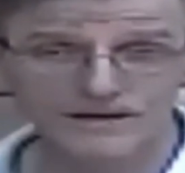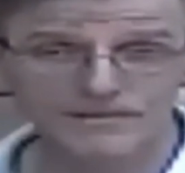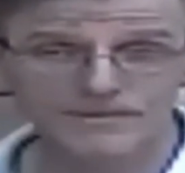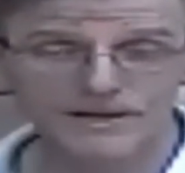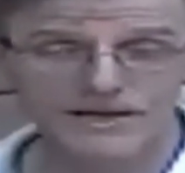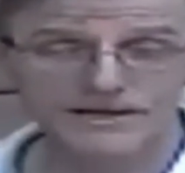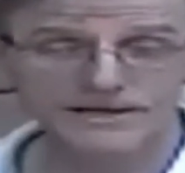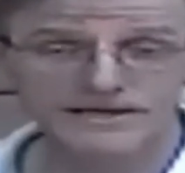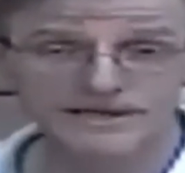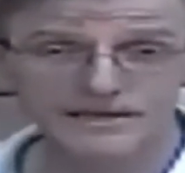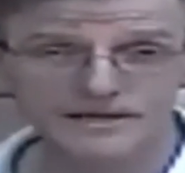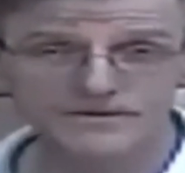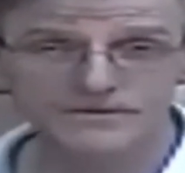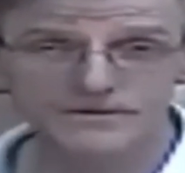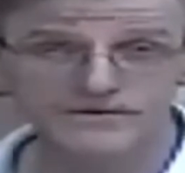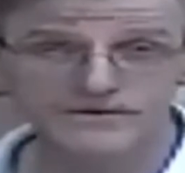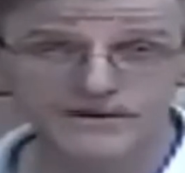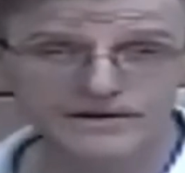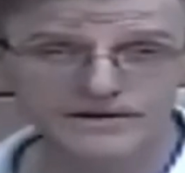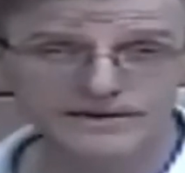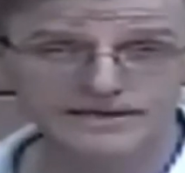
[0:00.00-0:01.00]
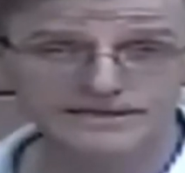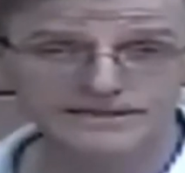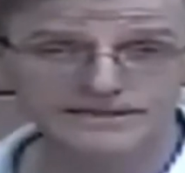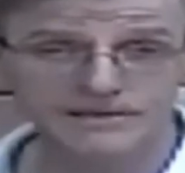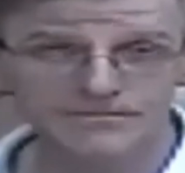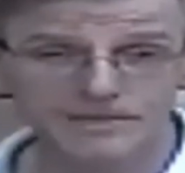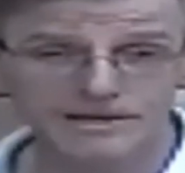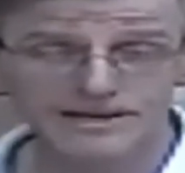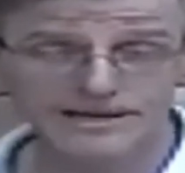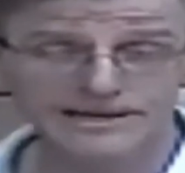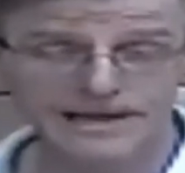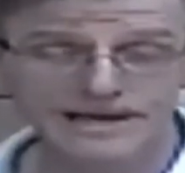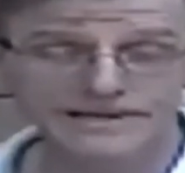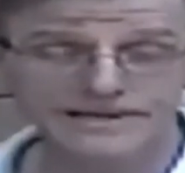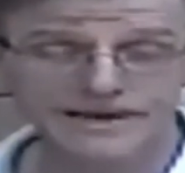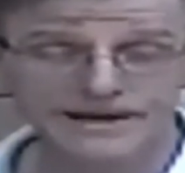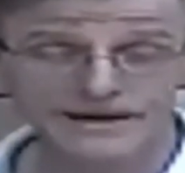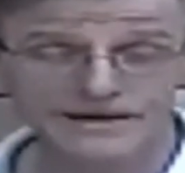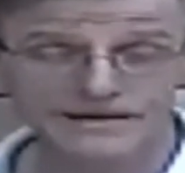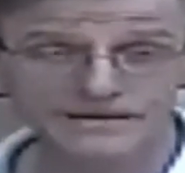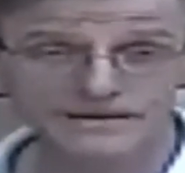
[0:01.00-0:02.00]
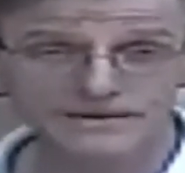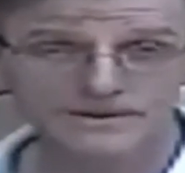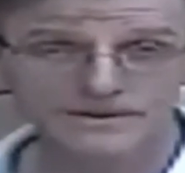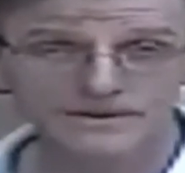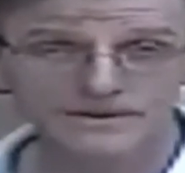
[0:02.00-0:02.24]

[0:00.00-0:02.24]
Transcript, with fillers: La planète est vivante, elle s'appelle Gaïa.